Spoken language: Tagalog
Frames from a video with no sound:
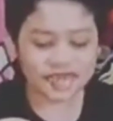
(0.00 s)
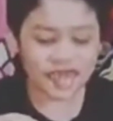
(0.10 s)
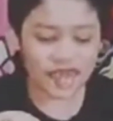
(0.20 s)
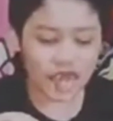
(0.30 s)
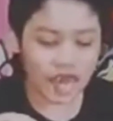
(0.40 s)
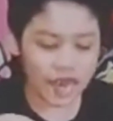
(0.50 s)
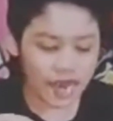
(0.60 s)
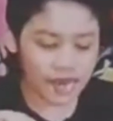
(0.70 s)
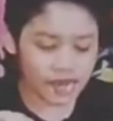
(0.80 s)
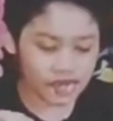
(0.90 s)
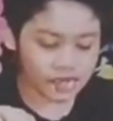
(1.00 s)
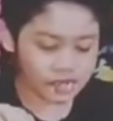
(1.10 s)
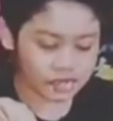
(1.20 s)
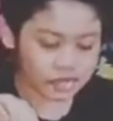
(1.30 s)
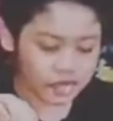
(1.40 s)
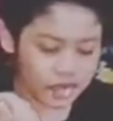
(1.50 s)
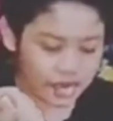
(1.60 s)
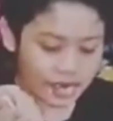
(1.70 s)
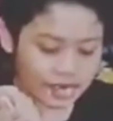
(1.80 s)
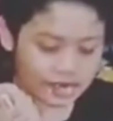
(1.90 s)
Yan. Siya
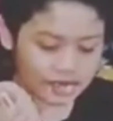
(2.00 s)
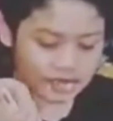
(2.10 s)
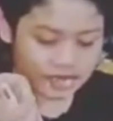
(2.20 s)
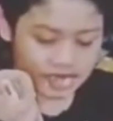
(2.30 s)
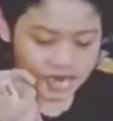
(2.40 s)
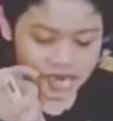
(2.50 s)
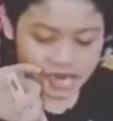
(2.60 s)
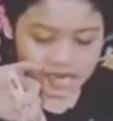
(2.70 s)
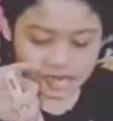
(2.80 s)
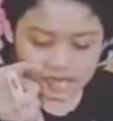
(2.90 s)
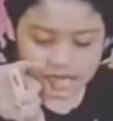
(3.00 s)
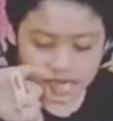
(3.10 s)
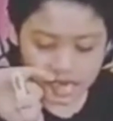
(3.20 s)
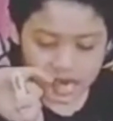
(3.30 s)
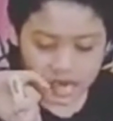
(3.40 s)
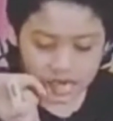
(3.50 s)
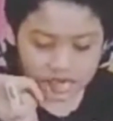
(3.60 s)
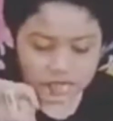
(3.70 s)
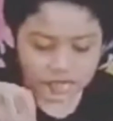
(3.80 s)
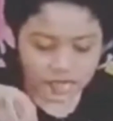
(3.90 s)
po yung pangalawang nanay
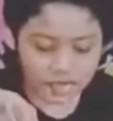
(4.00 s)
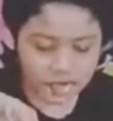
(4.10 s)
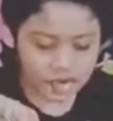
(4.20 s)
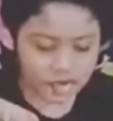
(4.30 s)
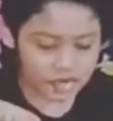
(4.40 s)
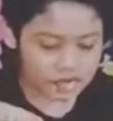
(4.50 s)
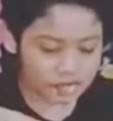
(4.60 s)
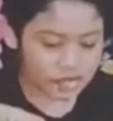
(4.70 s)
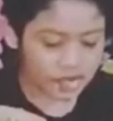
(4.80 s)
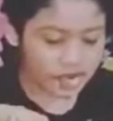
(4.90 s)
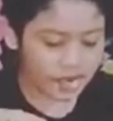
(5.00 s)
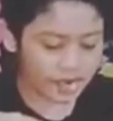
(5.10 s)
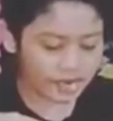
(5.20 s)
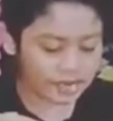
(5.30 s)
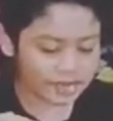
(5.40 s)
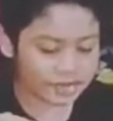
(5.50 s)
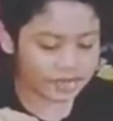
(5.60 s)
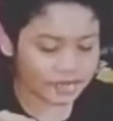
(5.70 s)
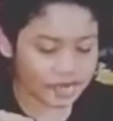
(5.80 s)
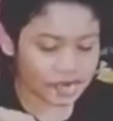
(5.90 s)
niya, mga kapuhas.
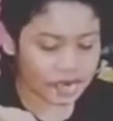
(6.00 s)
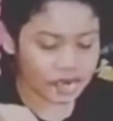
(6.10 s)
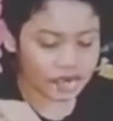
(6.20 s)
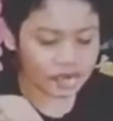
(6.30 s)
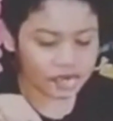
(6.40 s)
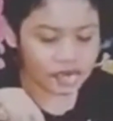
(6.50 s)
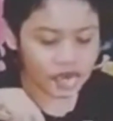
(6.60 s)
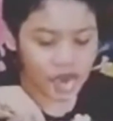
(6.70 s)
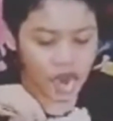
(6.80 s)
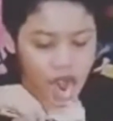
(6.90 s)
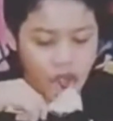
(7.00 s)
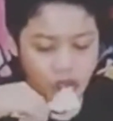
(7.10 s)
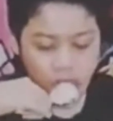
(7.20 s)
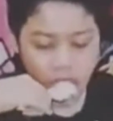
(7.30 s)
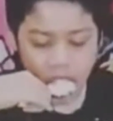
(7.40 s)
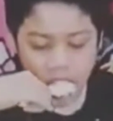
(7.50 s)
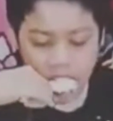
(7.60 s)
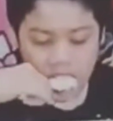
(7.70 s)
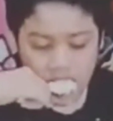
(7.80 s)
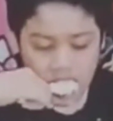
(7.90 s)
So, mga kapuhas, ah, uh,
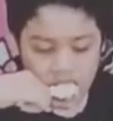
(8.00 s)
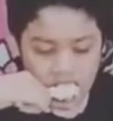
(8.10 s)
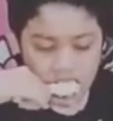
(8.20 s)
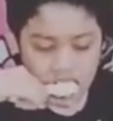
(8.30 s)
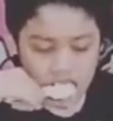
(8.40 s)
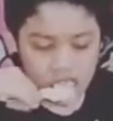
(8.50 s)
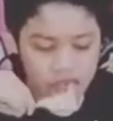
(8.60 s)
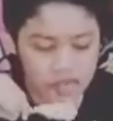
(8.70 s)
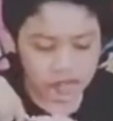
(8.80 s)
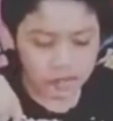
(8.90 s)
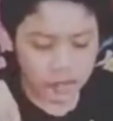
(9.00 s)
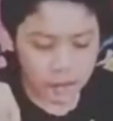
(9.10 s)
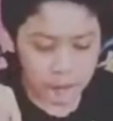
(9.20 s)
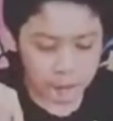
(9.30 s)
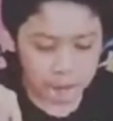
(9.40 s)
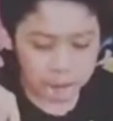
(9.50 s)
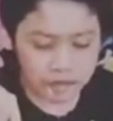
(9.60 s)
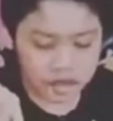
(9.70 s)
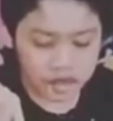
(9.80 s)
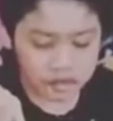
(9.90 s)
iko-contain ko
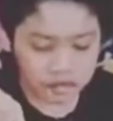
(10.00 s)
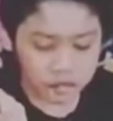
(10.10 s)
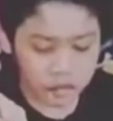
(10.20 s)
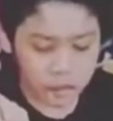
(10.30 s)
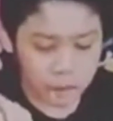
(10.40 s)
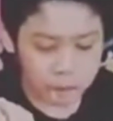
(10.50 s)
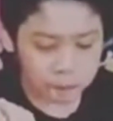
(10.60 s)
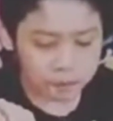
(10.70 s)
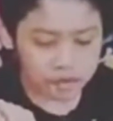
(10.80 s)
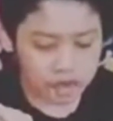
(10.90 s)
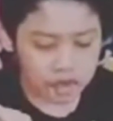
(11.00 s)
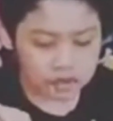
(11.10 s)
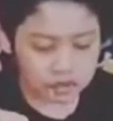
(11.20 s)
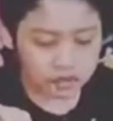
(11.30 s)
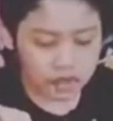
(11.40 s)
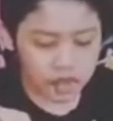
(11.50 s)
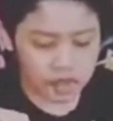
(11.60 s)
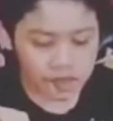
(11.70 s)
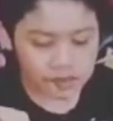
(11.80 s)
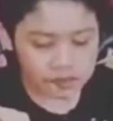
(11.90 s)
lang po mga kapuhas yung
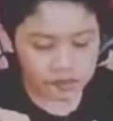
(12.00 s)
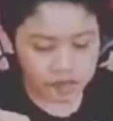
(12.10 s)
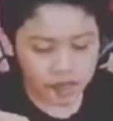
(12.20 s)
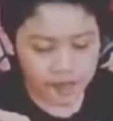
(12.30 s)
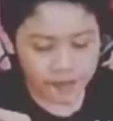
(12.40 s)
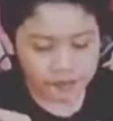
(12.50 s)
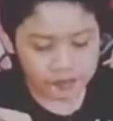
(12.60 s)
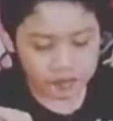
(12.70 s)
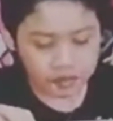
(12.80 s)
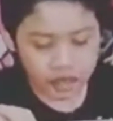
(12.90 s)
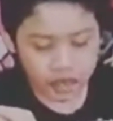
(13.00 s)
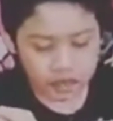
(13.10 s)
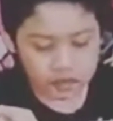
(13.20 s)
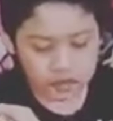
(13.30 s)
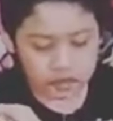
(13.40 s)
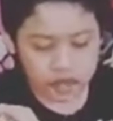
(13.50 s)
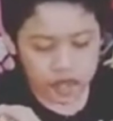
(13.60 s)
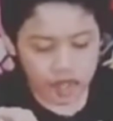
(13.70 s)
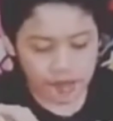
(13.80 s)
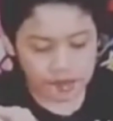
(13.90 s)
karanasan naging
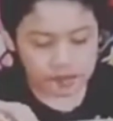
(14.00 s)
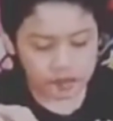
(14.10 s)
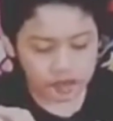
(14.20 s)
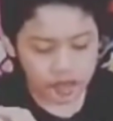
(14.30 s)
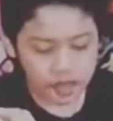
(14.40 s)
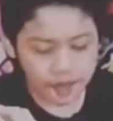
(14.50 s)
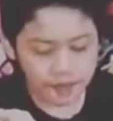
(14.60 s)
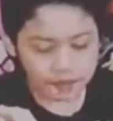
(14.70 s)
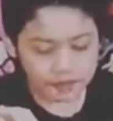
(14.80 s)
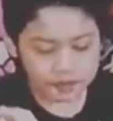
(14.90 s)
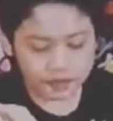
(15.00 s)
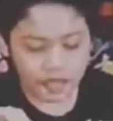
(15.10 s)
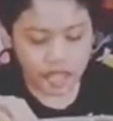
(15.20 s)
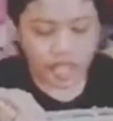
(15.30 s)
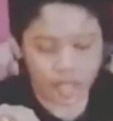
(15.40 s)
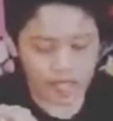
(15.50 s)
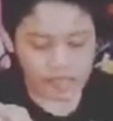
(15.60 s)
karanasan ng anak ko